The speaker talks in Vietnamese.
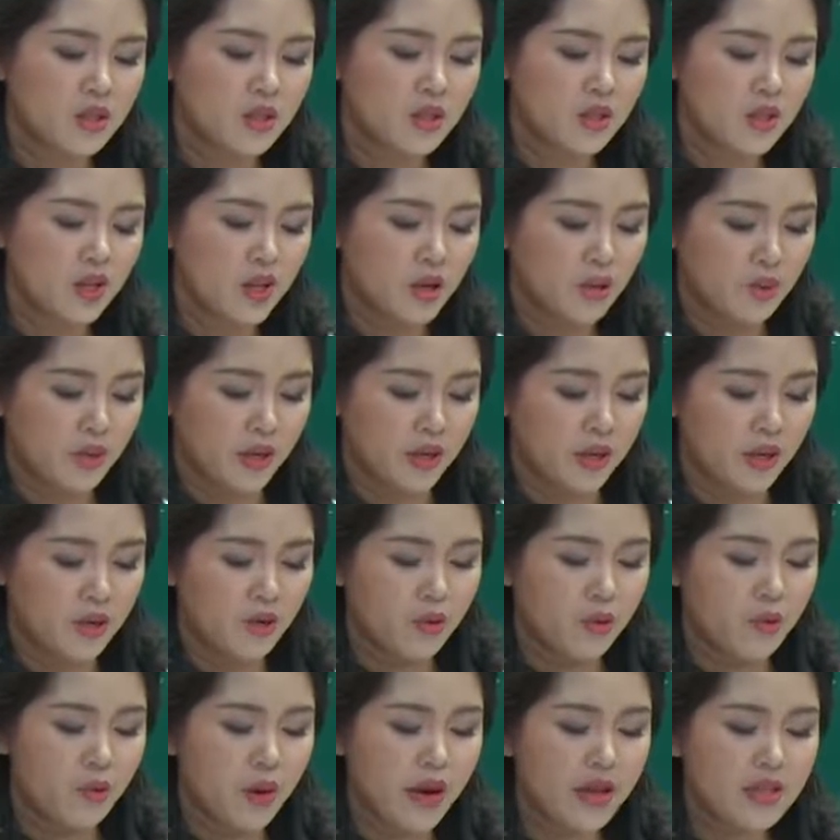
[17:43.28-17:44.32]
theory,
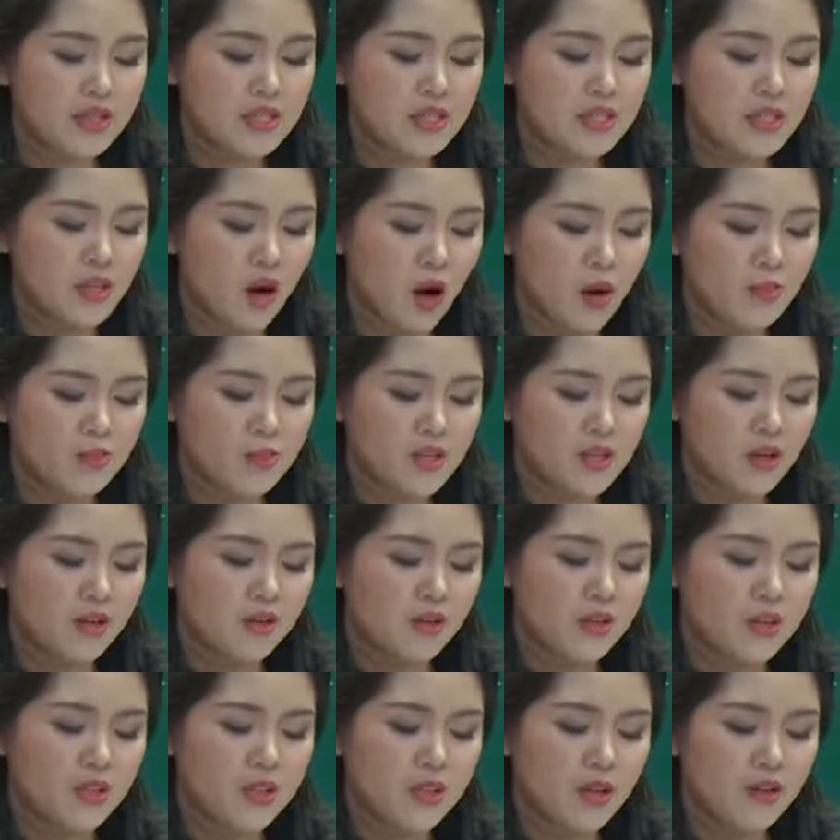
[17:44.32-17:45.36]
great storms on
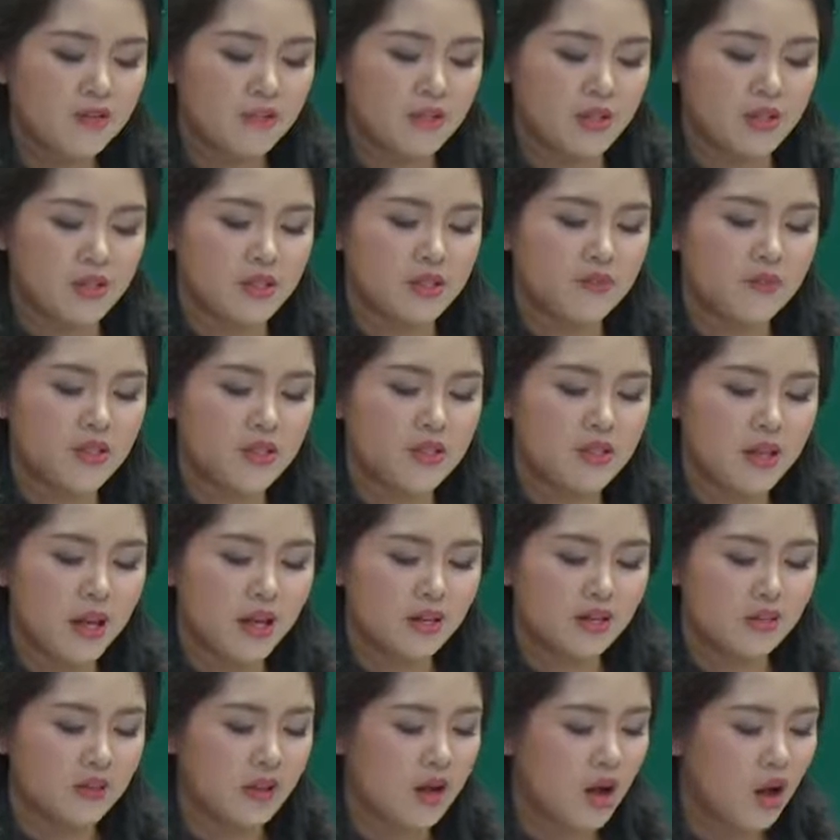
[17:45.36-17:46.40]
the surface of the
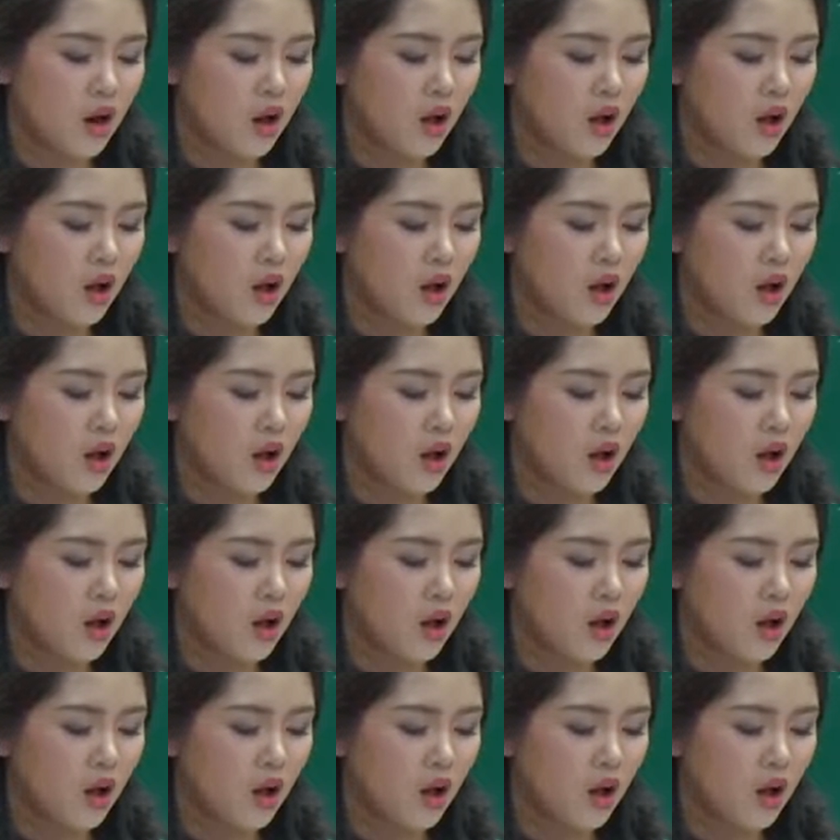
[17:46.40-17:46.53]
sun